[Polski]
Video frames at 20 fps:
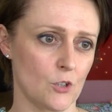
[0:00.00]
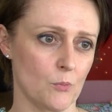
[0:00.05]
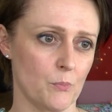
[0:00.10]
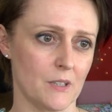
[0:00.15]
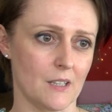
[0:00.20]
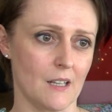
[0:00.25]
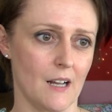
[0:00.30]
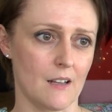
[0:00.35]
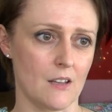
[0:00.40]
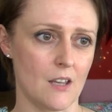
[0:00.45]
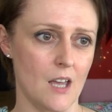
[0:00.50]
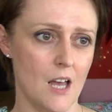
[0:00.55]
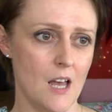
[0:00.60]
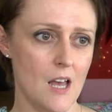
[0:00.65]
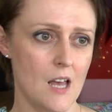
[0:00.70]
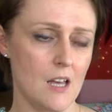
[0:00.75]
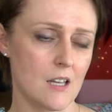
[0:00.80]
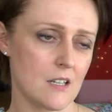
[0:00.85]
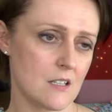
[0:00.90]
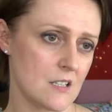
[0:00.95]
to pytanie
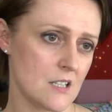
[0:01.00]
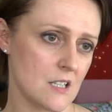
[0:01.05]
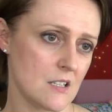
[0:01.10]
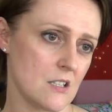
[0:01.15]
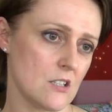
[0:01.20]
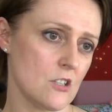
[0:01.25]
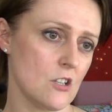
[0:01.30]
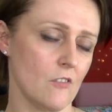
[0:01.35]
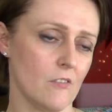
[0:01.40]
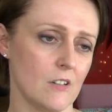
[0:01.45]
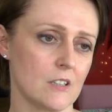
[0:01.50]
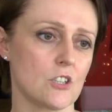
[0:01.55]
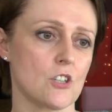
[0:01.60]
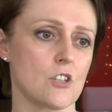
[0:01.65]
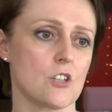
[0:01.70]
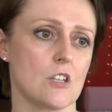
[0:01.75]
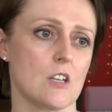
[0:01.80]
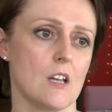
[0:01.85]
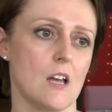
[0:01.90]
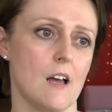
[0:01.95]
i zdecydować
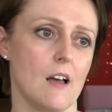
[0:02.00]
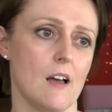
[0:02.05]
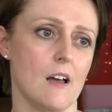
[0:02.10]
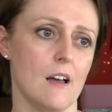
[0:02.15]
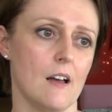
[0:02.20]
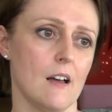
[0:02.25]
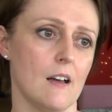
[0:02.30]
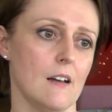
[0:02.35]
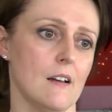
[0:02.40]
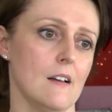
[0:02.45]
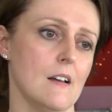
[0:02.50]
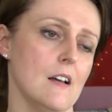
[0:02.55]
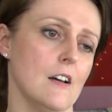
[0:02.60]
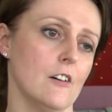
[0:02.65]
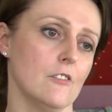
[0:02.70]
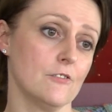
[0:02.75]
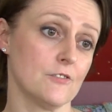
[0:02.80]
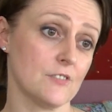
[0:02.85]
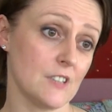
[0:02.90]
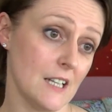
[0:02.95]
się
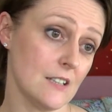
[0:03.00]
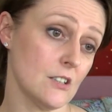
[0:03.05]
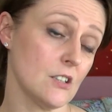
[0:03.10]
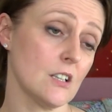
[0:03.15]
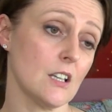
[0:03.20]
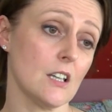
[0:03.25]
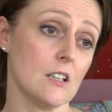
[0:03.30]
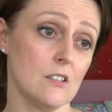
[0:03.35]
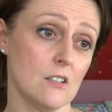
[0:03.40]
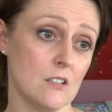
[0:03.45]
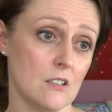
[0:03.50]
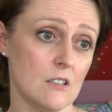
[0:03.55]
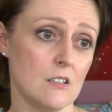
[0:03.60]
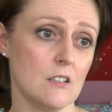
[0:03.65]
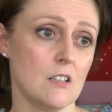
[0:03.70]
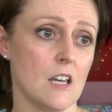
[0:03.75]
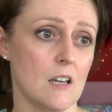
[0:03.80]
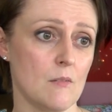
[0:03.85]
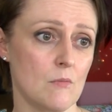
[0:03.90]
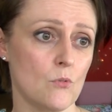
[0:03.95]
wtedy, kiedy
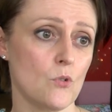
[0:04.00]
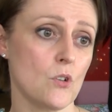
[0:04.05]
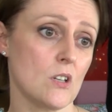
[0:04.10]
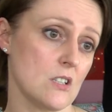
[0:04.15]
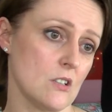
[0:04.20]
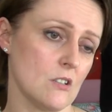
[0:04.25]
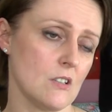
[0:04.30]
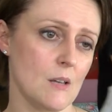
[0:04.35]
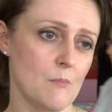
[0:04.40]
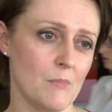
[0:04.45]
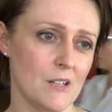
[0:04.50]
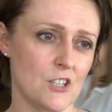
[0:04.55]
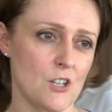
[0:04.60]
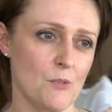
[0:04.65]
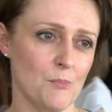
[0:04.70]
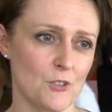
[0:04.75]
jemu jest to najbardziej